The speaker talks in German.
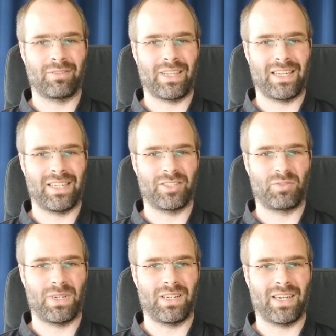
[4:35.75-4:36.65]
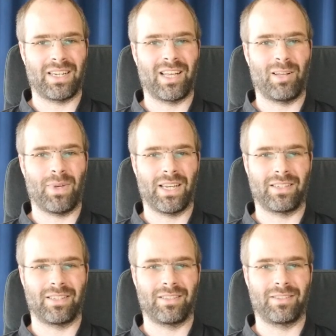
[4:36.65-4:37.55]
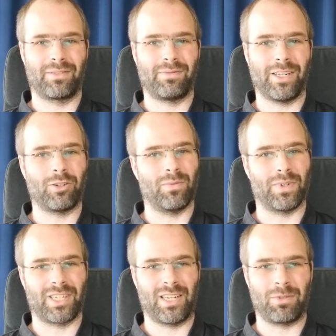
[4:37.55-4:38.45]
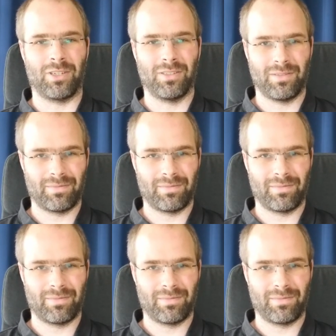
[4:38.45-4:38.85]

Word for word: und ähnlichen Spielereien arbeiten. Es ist viel komfortabler.